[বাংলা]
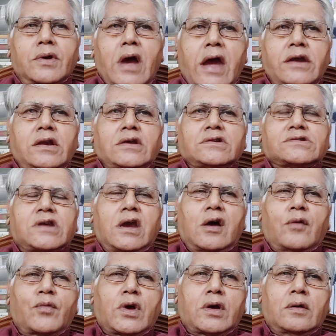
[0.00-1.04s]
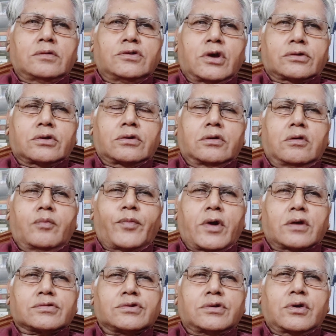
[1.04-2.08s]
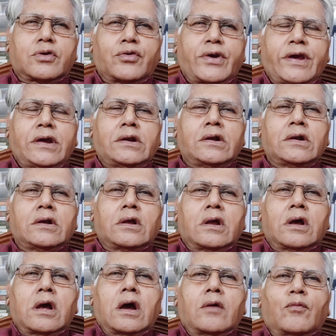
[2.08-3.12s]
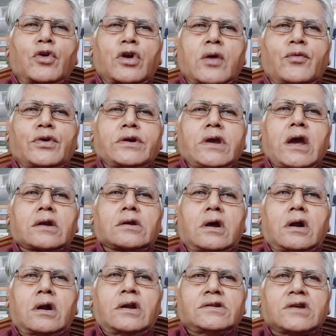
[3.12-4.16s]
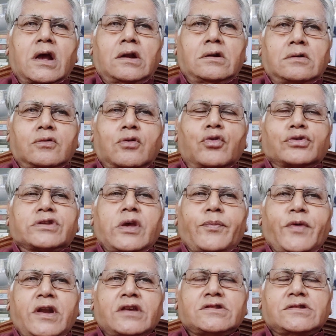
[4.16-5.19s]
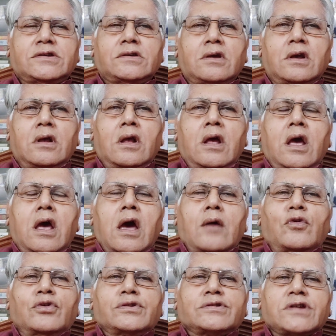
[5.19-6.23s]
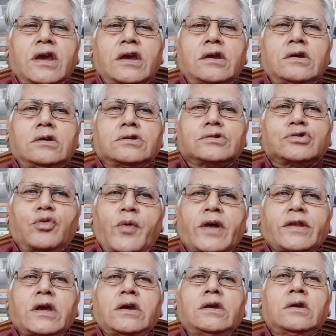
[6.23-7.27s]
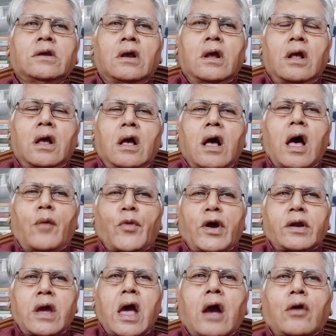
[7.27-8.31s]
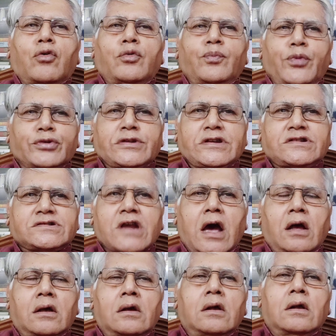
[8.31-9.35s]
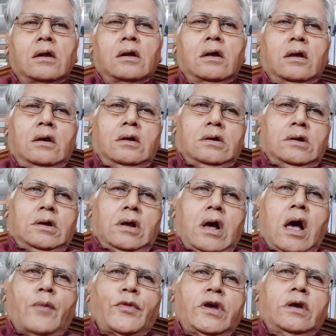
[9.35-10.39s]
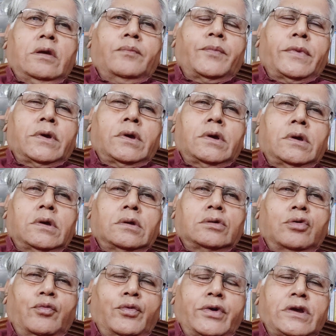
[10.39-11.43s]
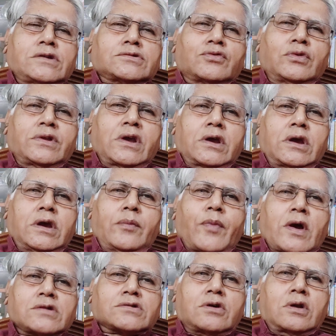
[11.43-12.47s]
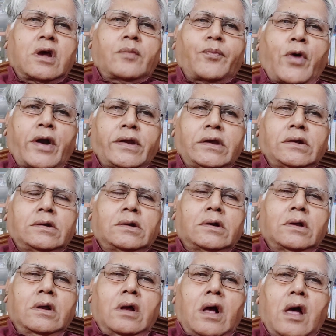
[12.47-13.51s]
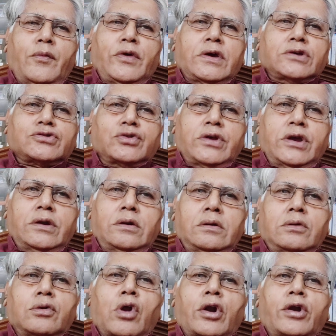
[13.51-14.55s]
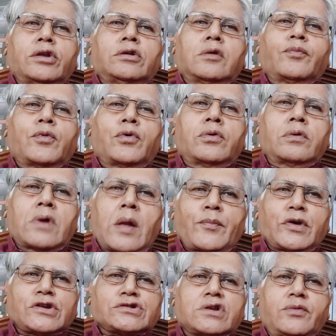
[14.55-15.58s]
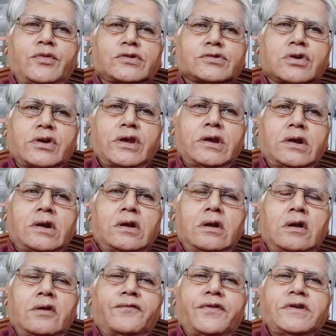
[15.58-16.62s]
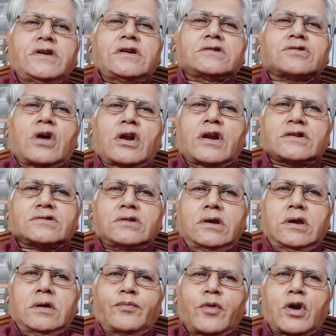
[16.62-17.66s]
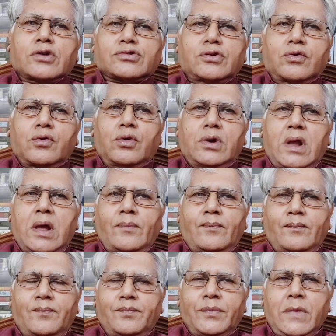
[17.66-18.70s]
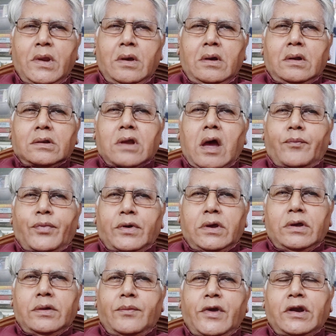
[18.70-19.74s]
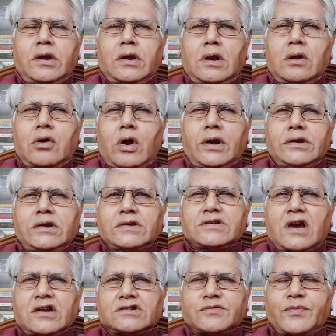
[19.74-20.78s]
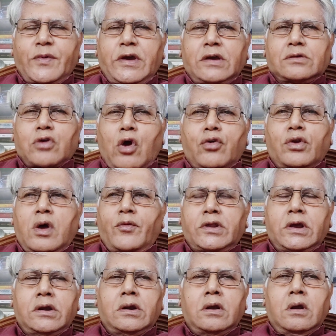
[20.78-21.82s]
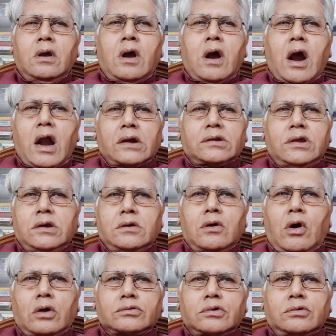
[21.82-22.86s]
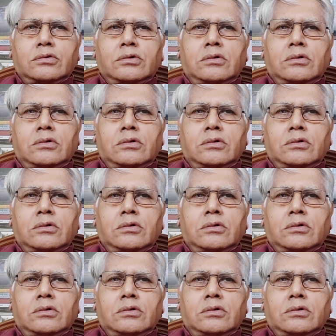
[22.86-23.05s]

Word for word: গাইডেন্সে আমরা যতটুকু পড়াশুনো করে হ্যাঁ, মোটামুটি একটা রেজাল্ট করতে পেরেছি এবং সেই সুবাদেই আমার এখন প্রতিষ্ঠা আমি ধূপগুড়ি স্কুল থেকে পাশ করার পরে আমি কিছুদিন নরেন্দ্রপুর রামকৃষ্ণ মিশনে ফিজিক্স অনার্স নিয়ে পড়াশুনো করলাম তারপরে মেডিকেল কলেজে চান্স পেয়ে তখন আমাদের আর্থিক অত